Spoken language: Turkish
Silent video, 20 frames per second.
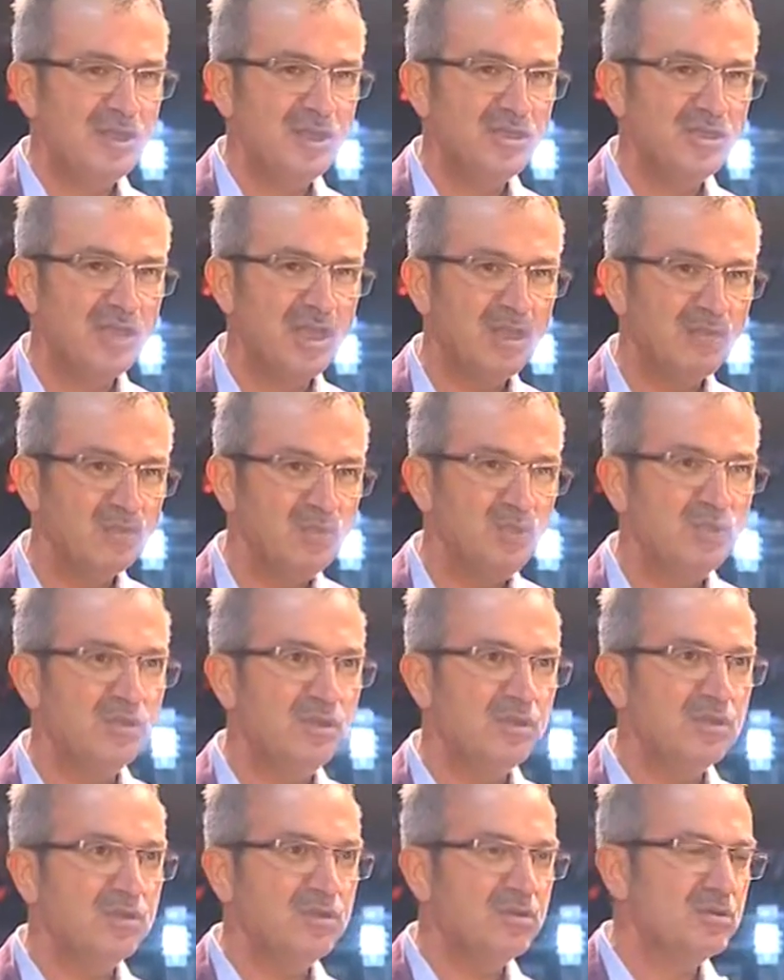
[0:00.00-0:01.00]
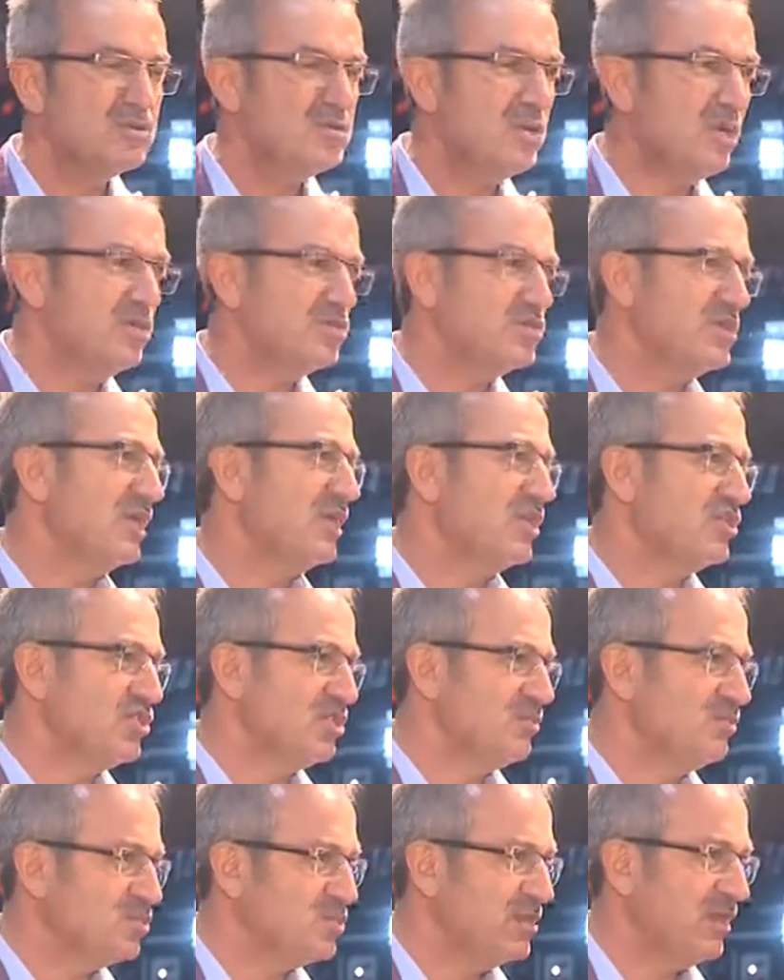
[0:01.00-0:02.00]
İnşallah bunu çok güzel
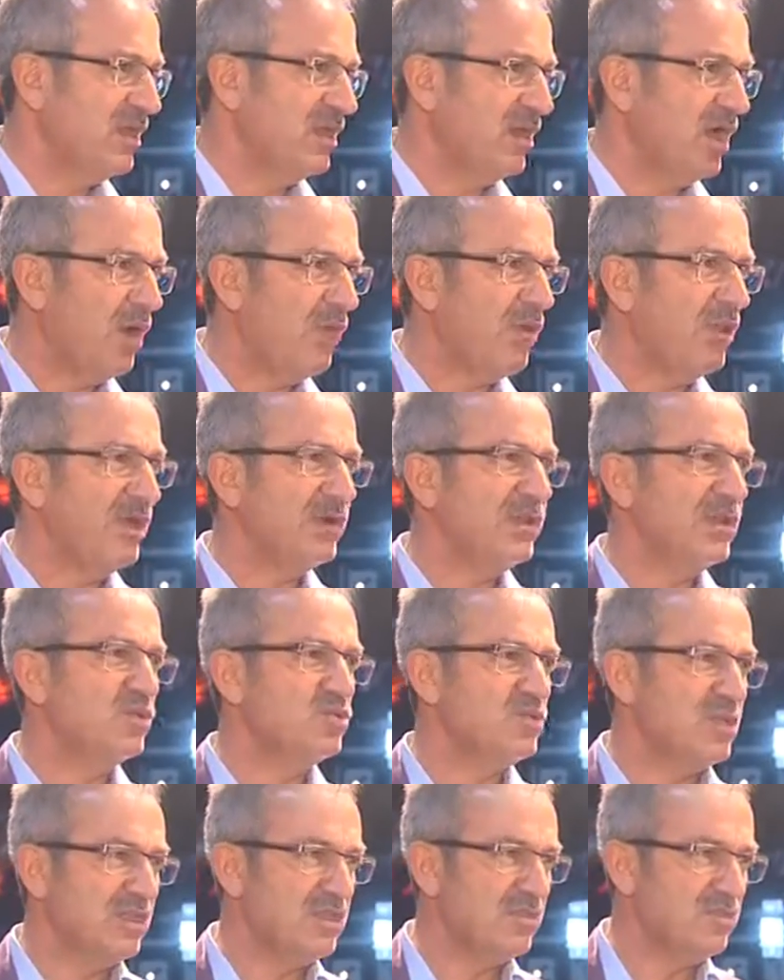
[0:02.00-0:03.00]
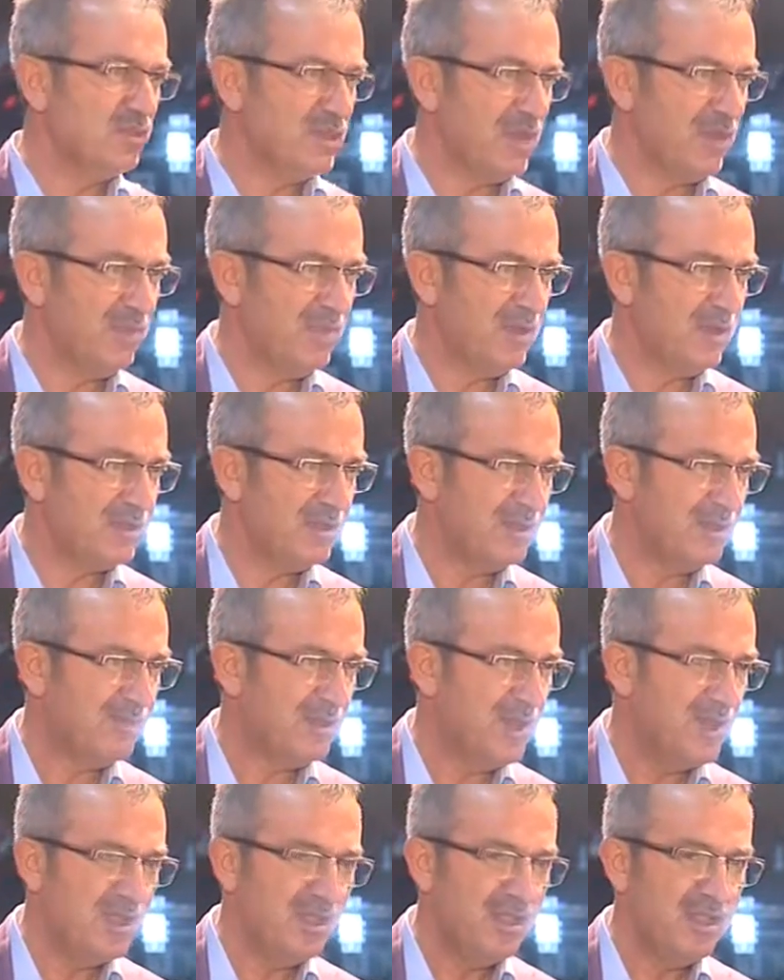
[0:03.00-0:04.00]
geçirdik bu sene. Havalar da güzeldi, mükemmeldi.
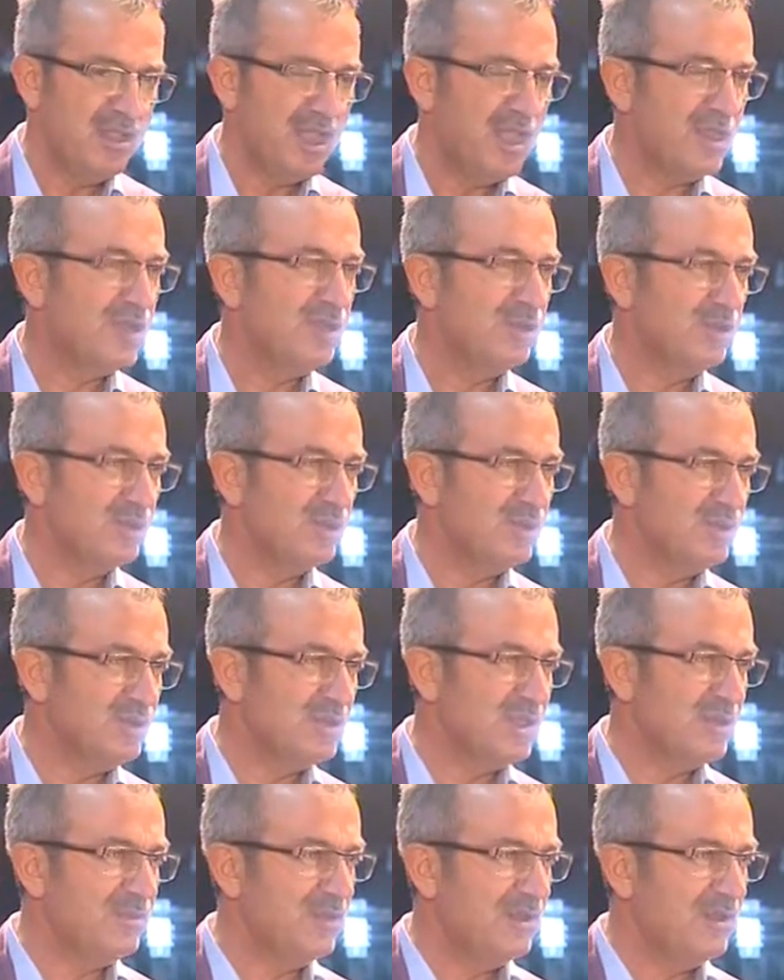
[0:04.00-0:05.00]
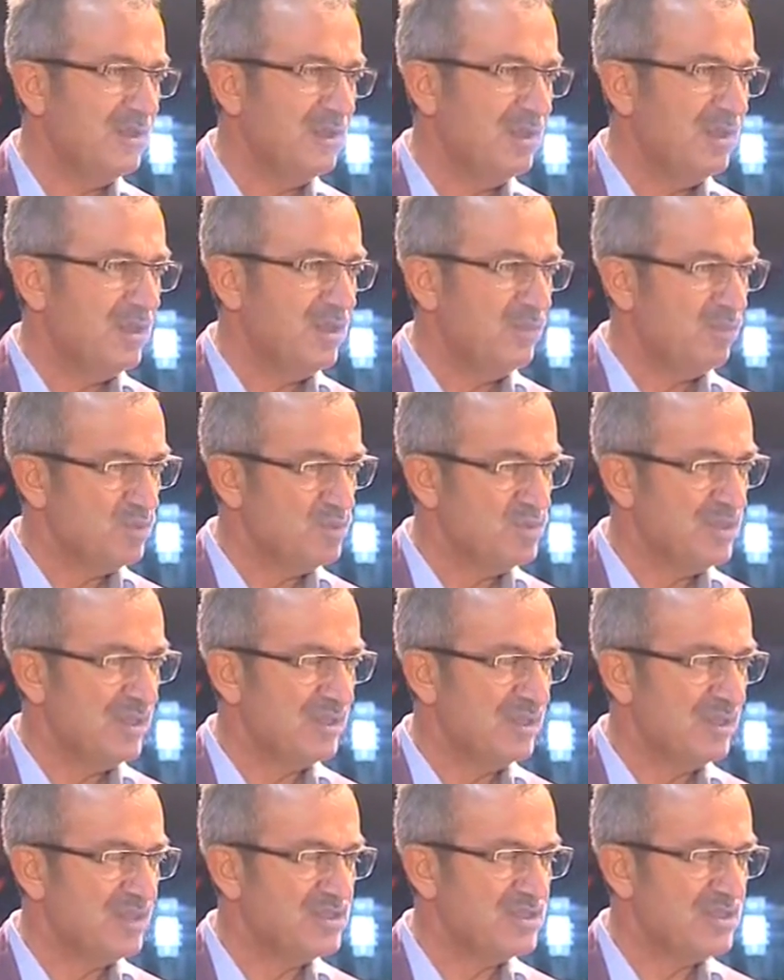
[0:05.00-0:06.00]
Her yıl olduğu gibi bu
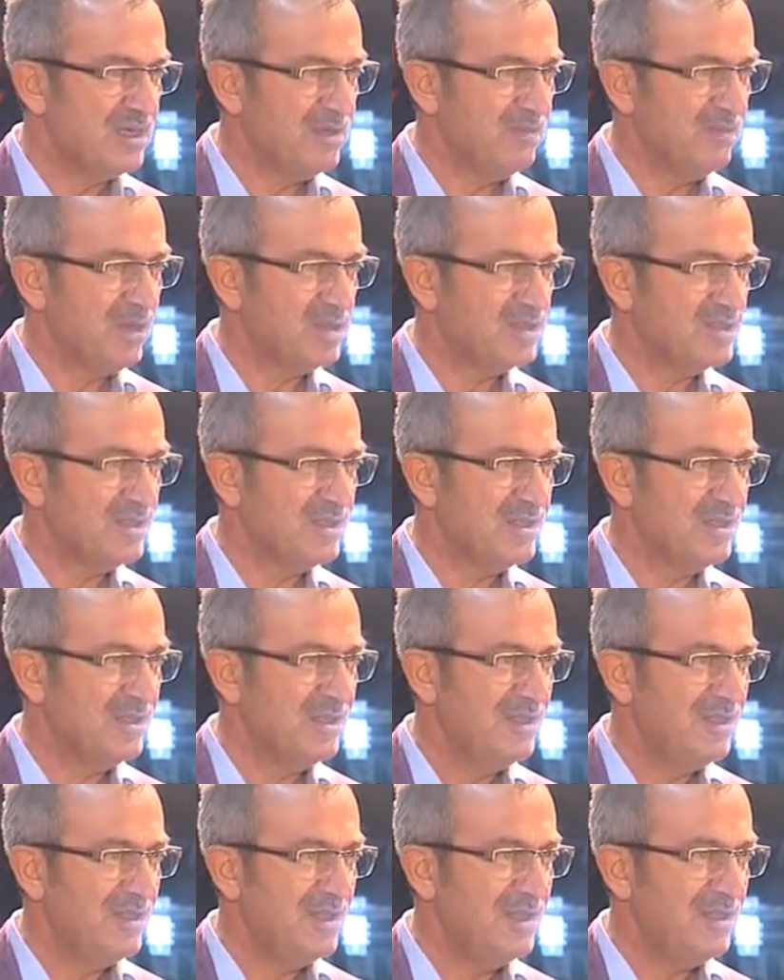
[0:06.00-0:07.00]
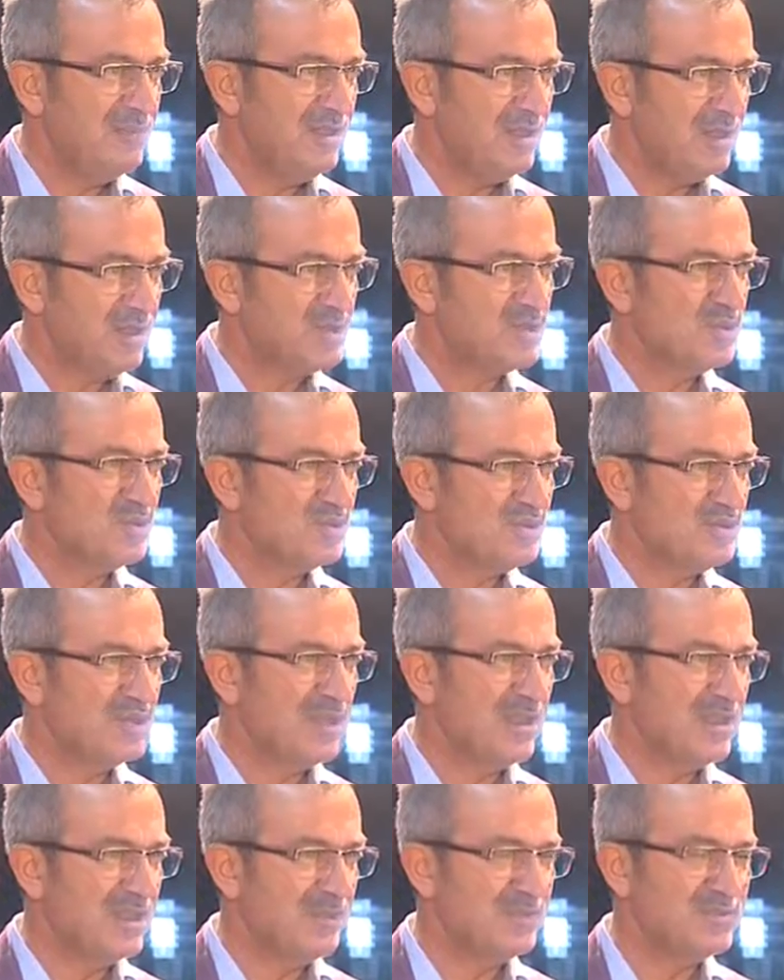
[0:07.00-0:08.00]
sene de serin başladı. Birkaç gün
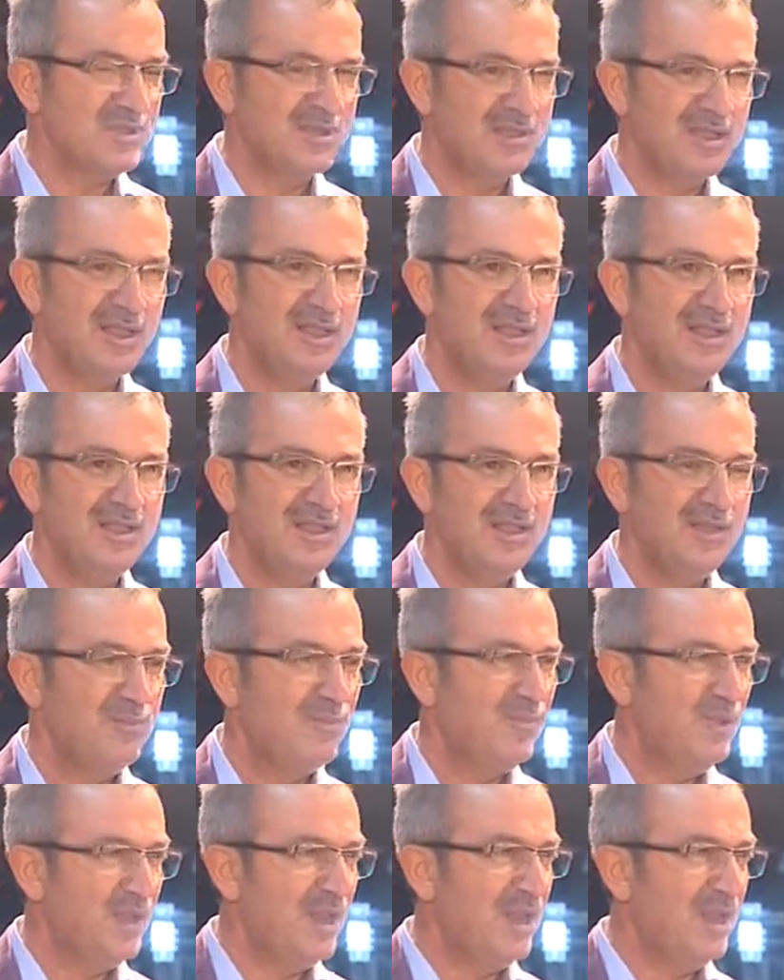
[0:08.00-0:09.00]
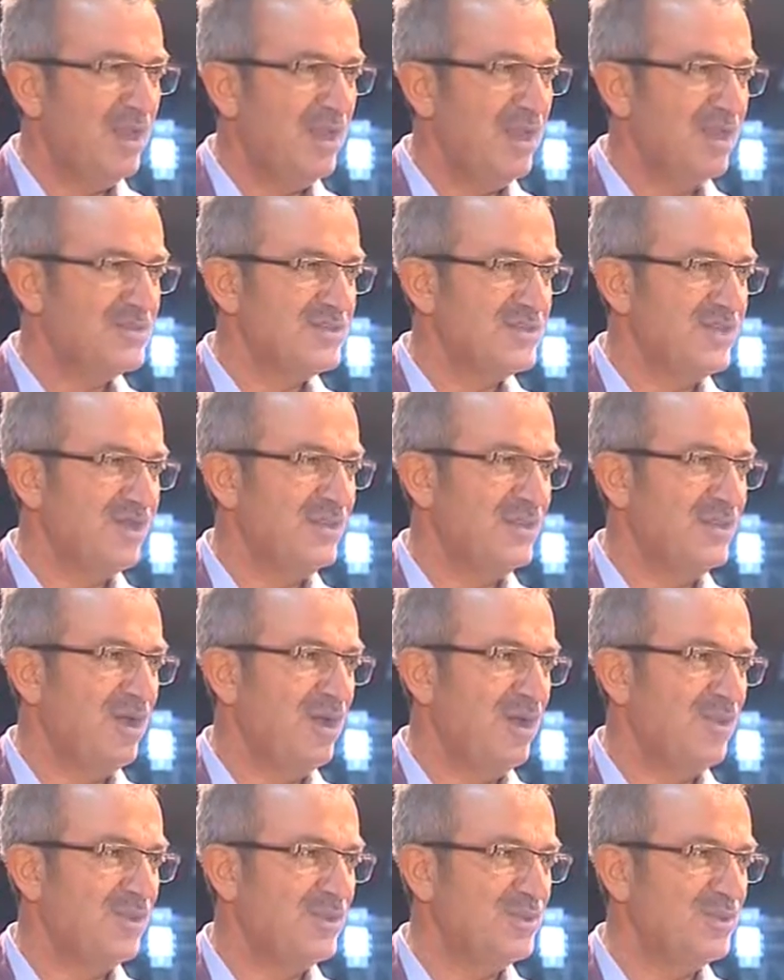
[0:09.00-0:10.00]
sıcak yapsa da böyle hala serin
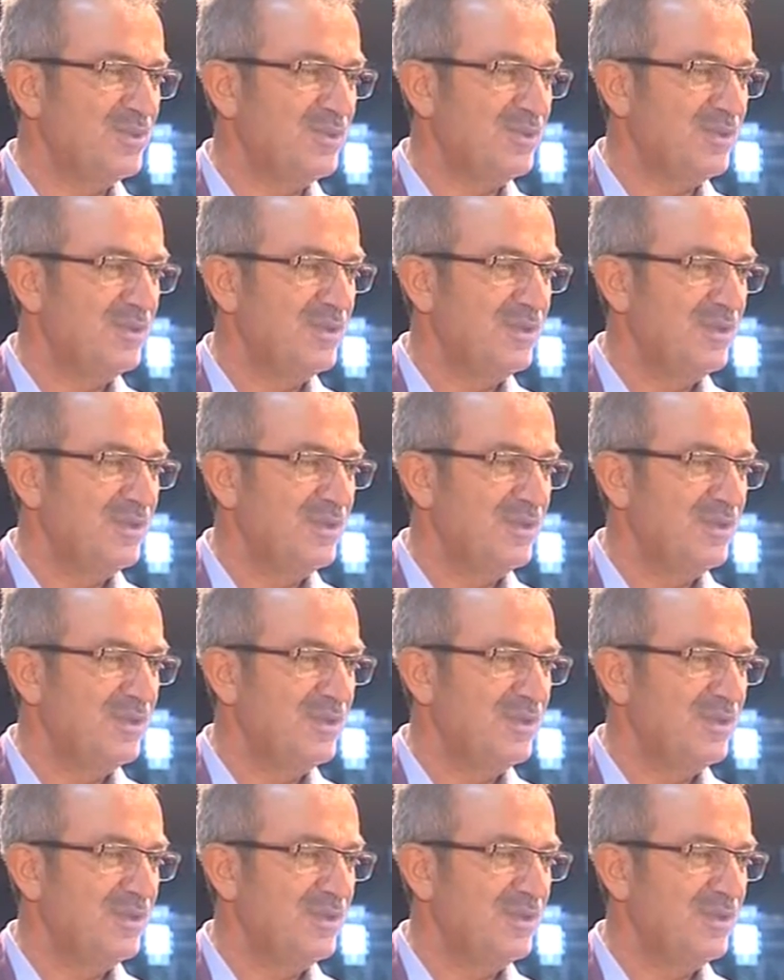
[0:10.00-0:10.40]
devam ediyor.